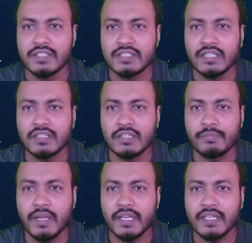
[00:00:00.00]
স্ট্যান্ডার্ড
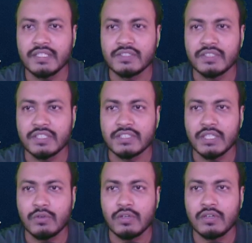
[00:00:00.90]
প্যাকেজ সিক্স
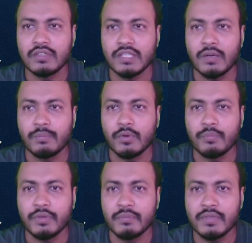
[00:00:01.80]
আওয়ার তারপর
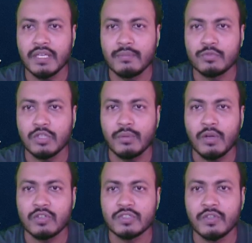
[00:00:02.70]
প্রিমিয়াম টুয়েলভ
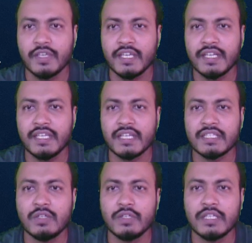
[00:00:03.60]
আওয়ার সো এখানেই
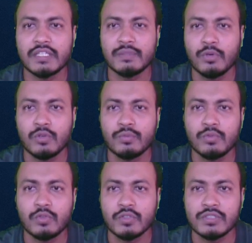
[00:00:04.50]
একটা উনি একটা বড়
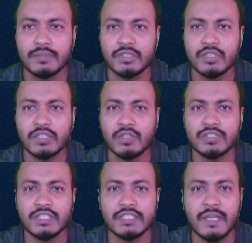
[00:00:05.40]
ভুল করছে বিষয়টা
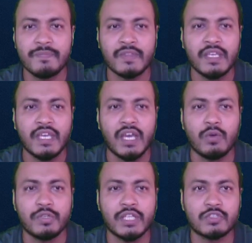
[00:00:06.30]
হচ্ছে যে
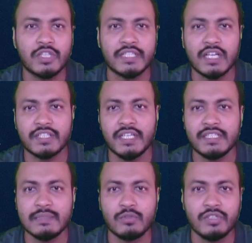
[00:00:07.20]
উনি আসলে ডাটা
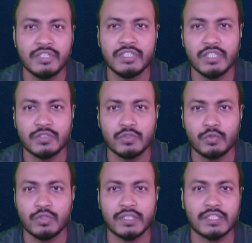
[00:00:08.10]
এন্ট্রি এবং লিড জেনারেশন
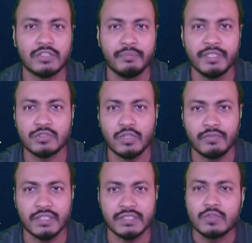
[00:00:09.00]
দুটাকে আসলে মিক্স করে
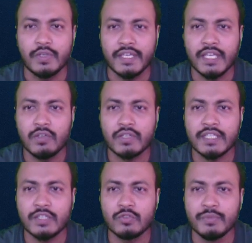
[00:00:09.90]
ফেলছে তো এখানেও
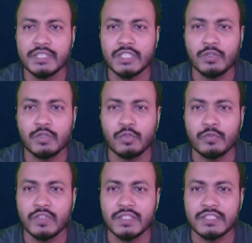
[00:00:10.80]
একটা কিন্তু মিস্টেক উনি
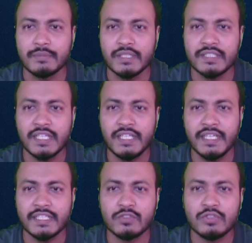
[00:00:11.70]
করে ফেলছে বেসিক্যালি
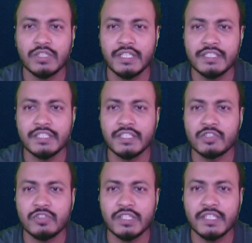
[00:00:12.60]
এটা যদি লিড
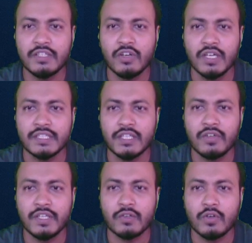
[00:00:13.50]
জেনারেশনের গিগ হয়
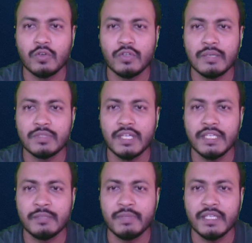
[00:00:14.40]
তাহলে কখনোই আপনারা
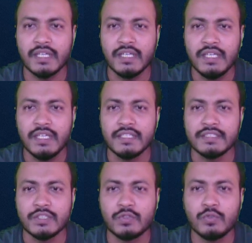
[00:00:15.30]
লিখবেন না
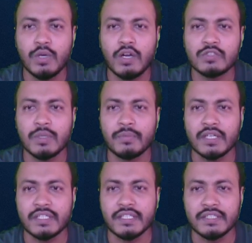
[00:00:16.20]
যে টু আওয়ার্স অফ
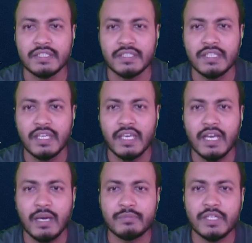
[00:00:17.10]
ডাটা এন্ট্রি
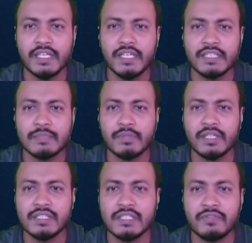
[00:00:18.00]
আপনারা এখানে লিখতে
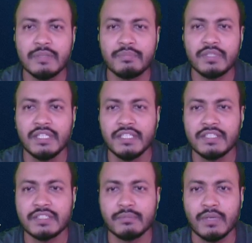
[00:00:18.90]
পারেন যে ফিফটি
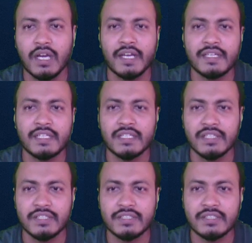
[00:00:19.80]
লিডস বা হান্ড্রেড
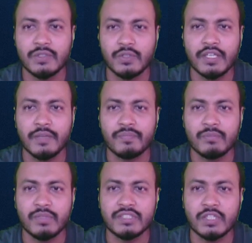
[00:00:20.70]
লিডস ওকে
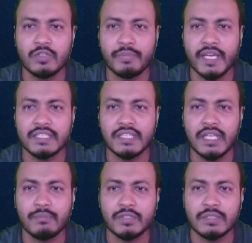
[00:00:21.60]
বা যে কোনো প্যাকেজের
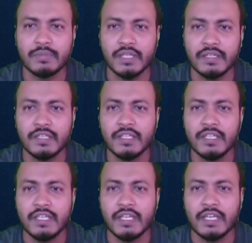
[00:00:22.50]
নাম দিতে পারেন
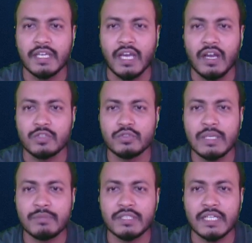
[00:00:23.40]
আর যদি
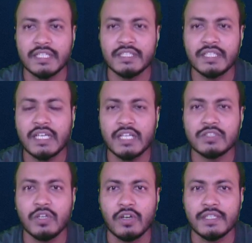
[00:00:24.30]
আপনার ডাটা এন্ট্রি কাজ
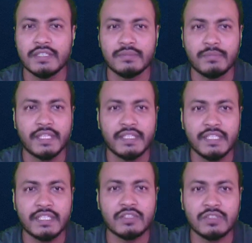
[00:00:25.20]
হয় মানে
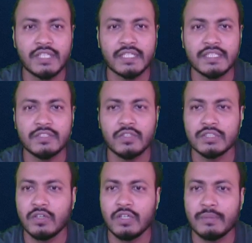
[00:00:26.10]
গিকটা যদি ডাটা এন্ট্রি
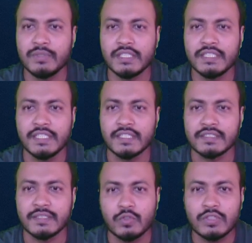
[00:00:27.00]
হয় তাহলে আপনি এটা ঠিক
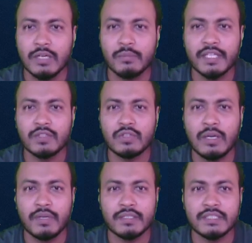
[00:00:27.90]
আছে তো তার মানে কিন্তু
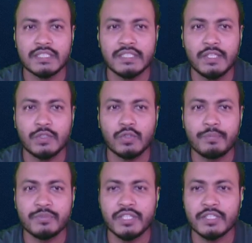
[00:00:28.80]
আমরা জাস্ট এই
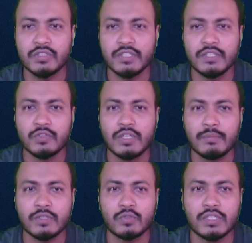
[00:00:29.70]
টপ সেকশনে কিন্তু
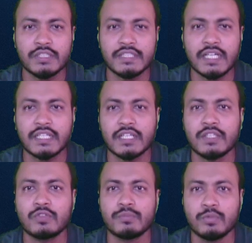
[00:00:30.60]
আমরা টোটাল চারটা
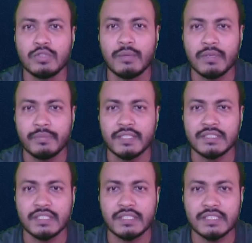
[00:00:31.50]
কিন্তু ভুল আমরা
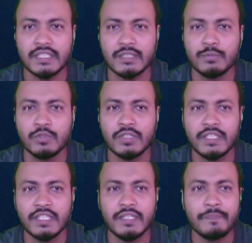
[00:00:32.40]
পেয়েছি চারটা ভুল
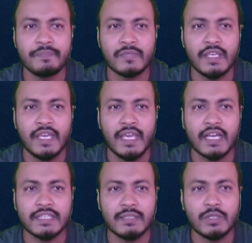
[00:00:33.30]
কি কি
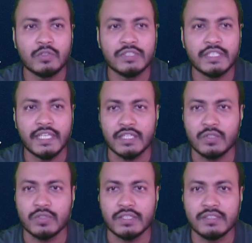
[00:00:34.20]
এক নম্বর হচ্ছে
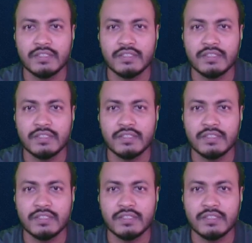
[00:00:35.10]
ক্যাটাগরি